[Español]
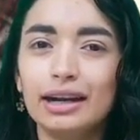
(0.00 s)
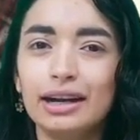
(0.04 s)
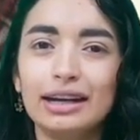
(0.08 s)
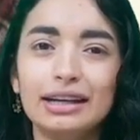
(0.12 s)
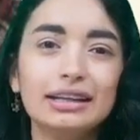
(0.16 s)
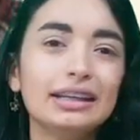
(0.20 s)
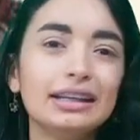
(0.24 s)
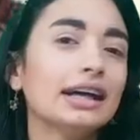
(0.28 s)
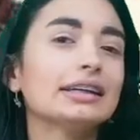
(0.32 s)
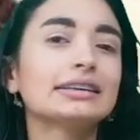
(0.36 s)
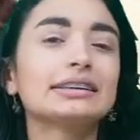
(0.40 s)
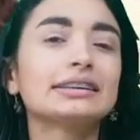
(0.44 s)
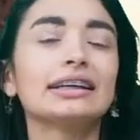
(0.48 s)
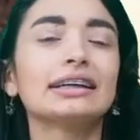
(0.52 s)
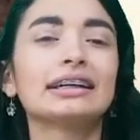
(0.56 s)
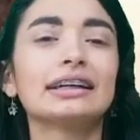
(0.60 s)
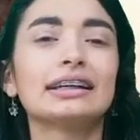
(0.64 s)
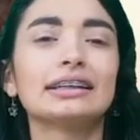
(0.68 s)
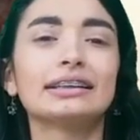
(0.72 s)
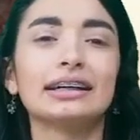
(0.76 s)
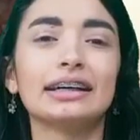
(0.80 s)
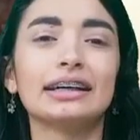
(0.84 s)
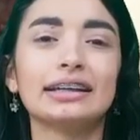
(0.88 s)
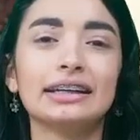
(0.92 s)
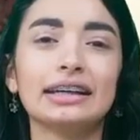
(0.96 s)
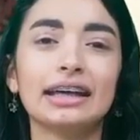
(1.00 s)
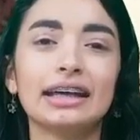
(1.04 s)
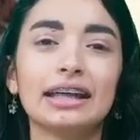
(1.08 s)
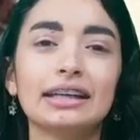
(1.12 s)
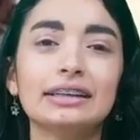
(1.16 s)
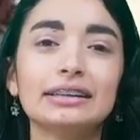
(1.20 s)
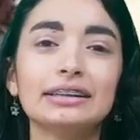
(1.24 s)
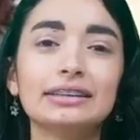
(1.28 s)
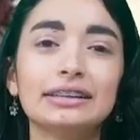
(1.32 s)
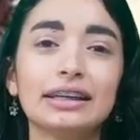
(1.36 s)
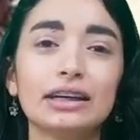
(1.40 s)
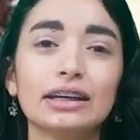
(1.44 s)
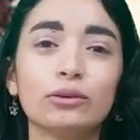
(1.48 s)
La Secretaría
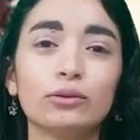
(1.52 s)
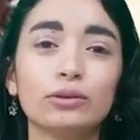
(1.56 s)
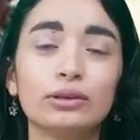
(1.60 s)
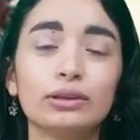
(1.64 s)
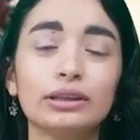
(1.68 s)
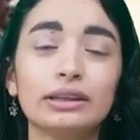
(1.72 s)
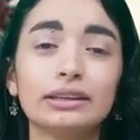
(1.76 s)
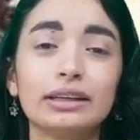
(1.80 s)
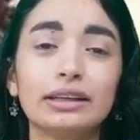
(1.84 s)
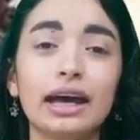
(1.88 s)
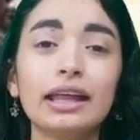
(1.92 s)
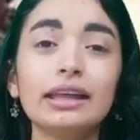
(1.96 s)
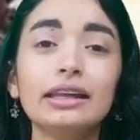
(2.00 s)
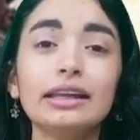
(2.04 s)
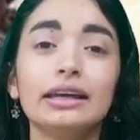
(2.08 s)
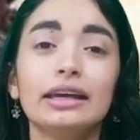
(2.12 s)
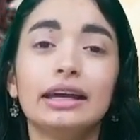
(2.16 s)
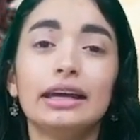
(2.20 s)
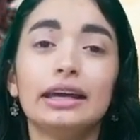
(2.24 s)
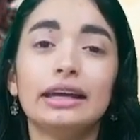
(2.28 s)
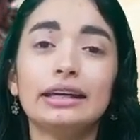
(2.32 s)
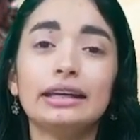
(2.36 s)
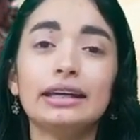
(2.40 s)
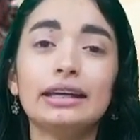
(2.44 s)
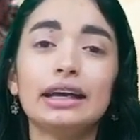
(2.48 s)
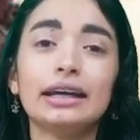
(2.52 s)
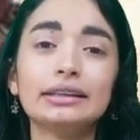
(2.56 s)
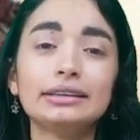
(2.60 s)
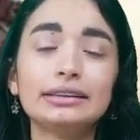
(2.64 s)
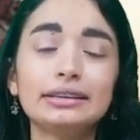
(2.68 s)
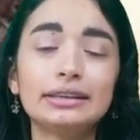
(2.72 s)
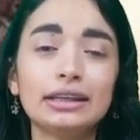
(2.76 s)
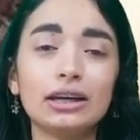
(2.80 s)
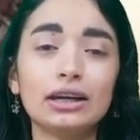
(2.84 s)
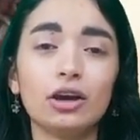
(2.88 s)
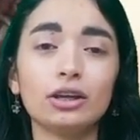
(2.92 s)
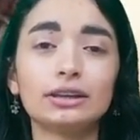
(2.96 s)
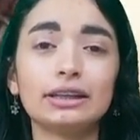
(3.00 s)
de Seguridad y
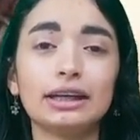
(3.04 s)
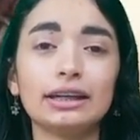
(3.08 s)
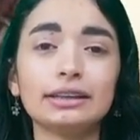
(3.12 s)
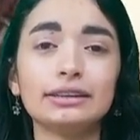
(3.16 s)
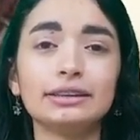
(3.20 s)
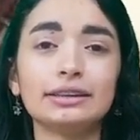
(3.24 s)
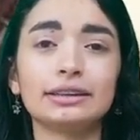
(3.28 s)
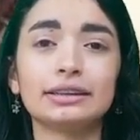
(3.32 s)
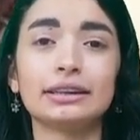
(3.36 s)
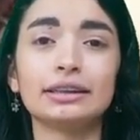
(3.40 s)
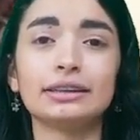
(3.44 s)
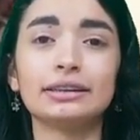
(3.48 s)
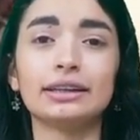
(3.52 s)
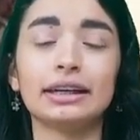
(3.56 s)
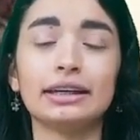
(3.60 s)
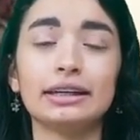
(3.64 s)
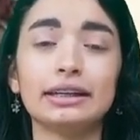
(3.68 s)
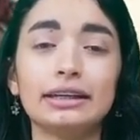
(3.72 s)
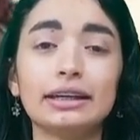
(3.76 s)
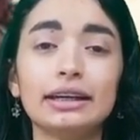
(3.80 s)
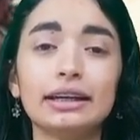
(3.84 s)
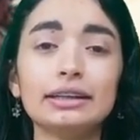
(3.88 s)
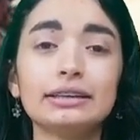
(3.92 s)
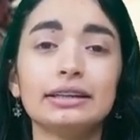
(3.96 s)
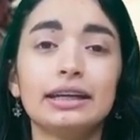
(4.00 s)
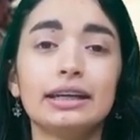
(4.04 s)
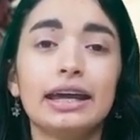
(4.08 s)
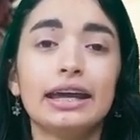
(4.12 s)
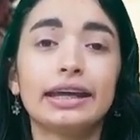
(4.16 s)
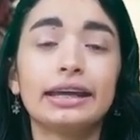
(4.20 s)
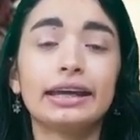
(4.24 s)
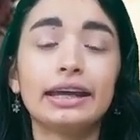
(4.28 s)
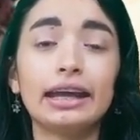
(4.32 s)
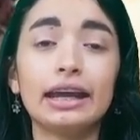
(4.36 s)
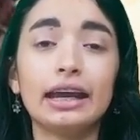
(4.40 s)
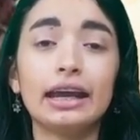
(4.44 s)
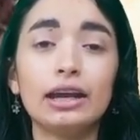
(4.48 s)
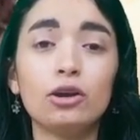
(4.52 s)
así otras secretarías
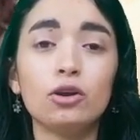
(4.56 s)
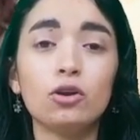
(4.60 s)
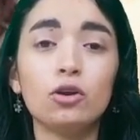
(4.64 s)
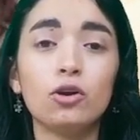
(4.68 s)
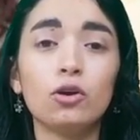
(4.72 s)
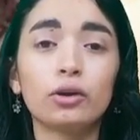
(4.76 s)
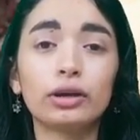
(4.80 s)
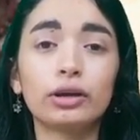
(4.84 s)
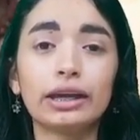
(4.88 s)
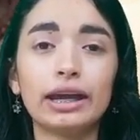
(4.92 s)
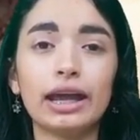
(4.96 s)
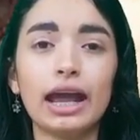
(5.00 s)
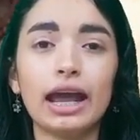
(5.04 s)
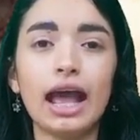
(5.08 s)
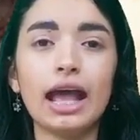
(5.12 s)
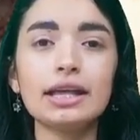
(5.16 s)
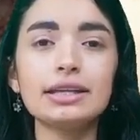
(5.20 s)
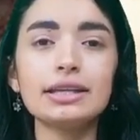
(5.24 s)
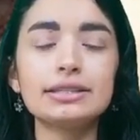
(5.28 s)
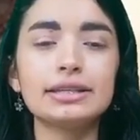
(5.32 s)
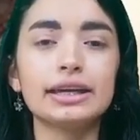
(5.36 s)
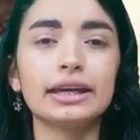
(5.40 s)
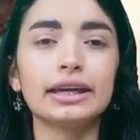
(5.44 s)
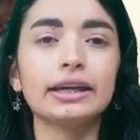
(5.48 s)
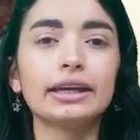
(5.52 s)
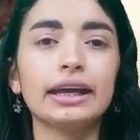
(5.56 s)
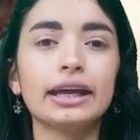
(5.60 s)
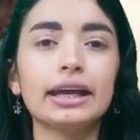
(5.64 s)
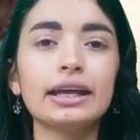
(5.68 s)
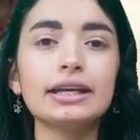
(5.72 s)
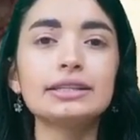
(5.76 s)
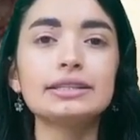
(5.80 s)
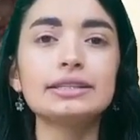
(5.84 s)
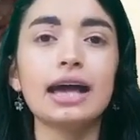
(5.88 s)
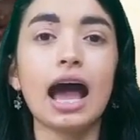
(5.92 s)
que lo que hacen es